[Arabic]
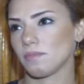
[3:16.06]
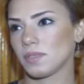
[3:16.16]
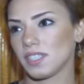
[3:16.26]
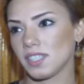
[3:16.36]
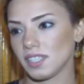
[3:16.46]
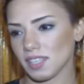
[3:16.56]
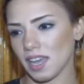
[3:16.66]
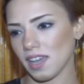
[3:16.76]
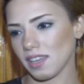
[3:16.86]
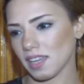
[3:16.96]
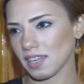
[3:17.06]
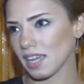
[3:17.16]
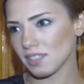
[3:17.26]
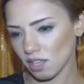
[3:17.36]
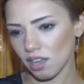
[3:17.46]
بتيجي يعني
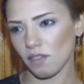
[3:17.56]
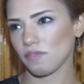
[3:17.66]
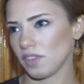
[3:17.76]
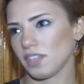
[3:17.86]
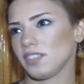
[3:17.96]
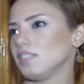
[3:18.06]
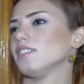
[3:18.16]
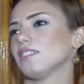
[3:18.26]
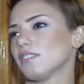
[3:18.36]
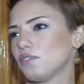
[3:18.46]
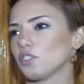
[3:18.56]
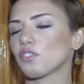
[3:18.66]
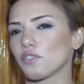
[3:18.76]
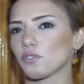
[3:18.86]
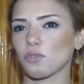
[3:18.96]
عايز تعرف يعني في
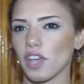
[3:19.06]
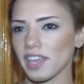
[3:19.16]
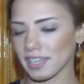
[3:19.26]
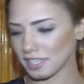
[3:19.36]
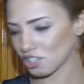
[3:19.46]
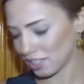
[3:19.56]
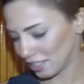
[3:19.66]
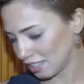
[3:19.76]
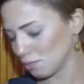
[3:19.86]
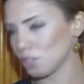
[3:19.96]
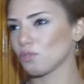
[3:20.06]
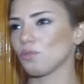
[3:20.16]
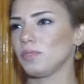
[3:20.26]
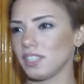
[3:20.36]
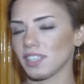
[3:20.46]
طفل صغير جه شدني من
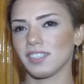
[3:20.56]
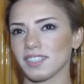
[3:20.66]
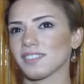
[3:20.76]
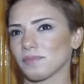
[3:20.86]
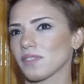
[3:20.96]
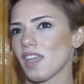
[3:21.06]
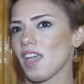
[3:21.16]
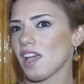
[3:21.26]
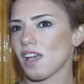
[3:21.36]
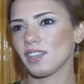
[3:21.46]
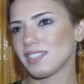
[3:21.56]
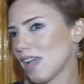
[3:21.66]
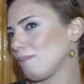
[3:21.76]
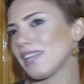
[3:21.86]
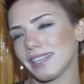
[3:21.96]
هدومي يعني آه، انت
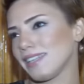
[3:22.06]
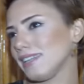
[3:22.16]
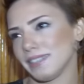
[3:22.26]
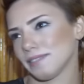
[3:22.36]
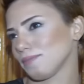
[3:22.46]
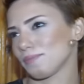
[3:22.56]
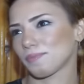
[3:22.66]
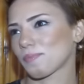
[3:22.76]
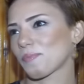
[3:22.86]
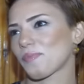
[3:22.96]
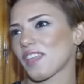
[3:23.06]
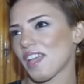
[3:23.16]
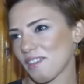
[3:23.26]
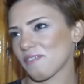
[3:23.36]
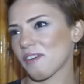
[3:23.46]
عامله كده ليه
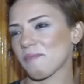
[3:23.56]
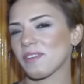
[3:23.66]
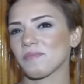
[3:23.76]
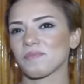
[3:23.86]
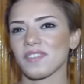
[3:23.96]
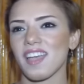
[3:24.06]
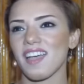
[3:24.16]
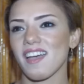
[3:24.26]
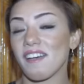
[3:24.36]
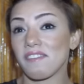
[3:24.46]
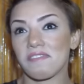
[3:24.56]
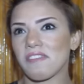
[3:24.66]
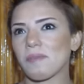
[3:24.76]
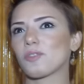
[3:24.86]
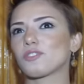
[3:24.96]
فاهمه
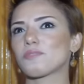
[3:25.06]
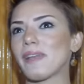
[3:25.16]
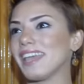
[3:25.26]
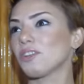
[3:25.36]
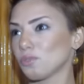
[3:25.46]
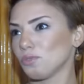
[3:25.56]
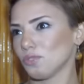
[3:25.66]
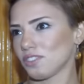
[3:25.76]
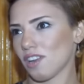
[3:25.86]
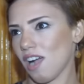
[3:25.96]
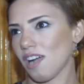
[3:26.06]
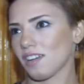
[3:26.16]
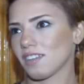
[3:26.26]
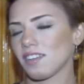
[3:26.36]
فما كنتش بلاقي ردود صراحه